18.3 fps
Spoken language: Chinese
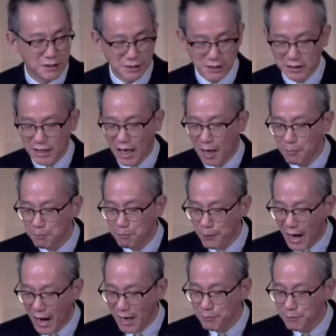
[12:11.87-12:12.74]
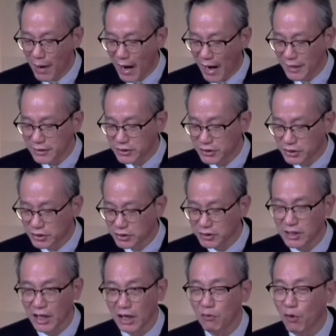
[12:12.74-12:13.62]
以及他白白
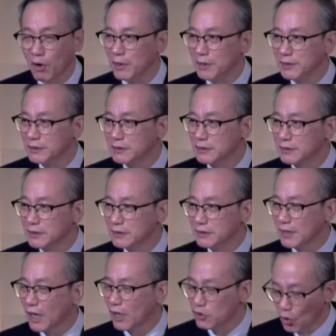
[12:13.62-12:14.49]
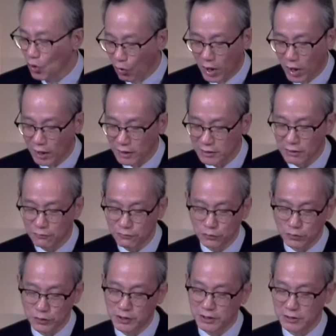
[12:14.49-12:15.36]
赐给我们那永恒
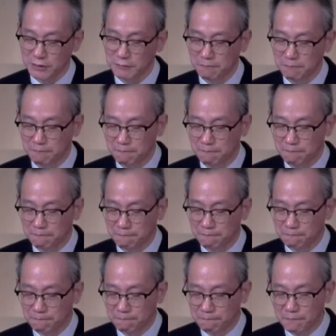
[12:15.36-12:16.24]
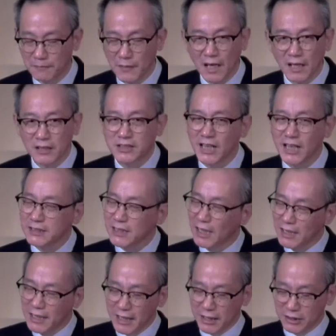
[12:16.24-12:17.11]
的福气。这
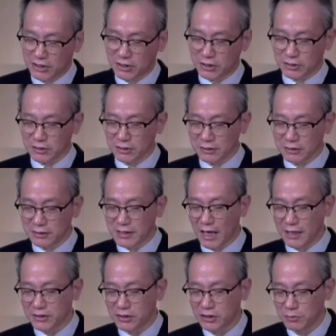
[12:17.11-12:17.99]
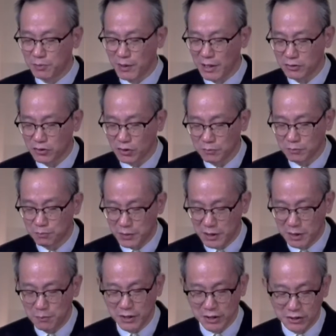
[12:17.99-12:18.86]
样的例子在诗篇
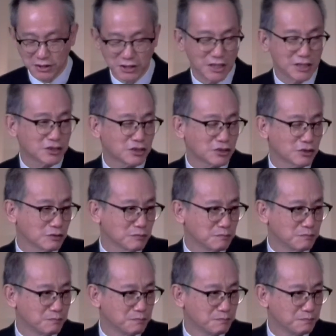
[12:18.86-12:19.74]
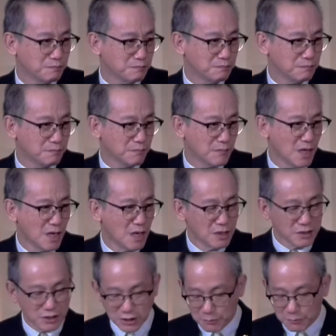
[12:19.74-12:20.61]
中比比皆是。
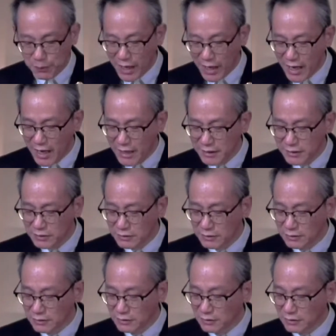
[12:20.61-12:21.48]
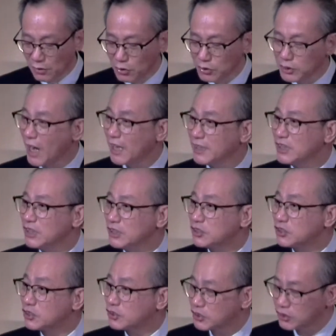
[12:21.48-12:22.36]
诗篇通常
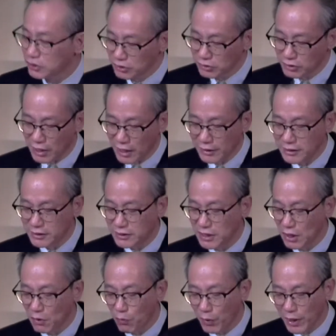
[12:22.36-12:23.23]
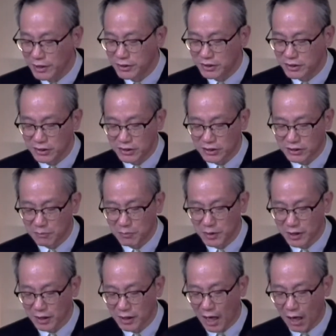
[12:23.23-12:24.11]
以诗人一些危及
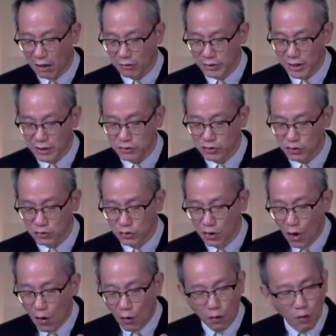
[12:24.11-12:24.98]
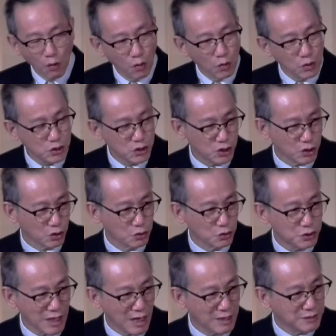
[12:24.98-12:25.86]
生命的考验中呼
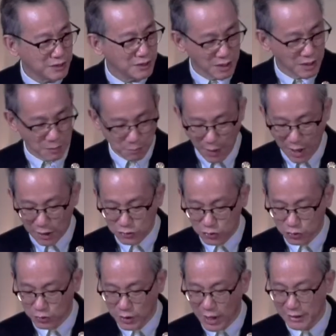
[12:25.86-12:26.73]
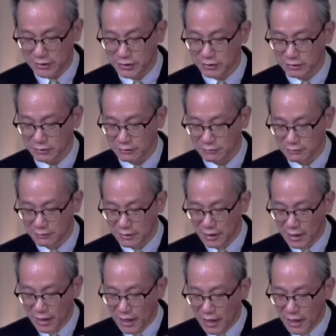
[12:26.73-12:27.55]
求上帝的帮助开始，